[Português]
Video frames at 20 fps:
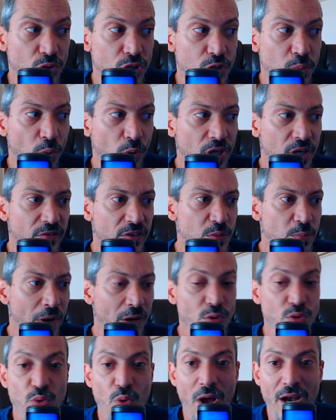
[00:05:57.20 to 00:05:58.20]
disponíveis para
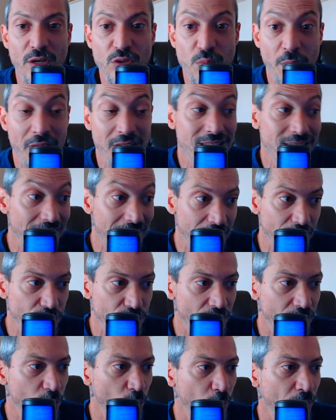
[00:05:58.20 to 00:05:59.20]
usuários brasileiros?
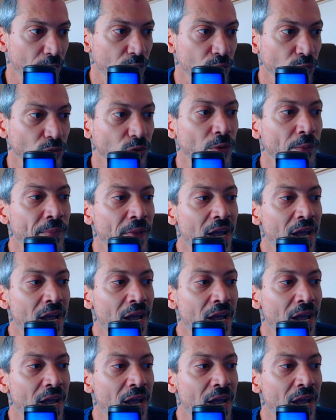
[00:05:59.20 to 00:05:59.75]
Aqui eu pergunto.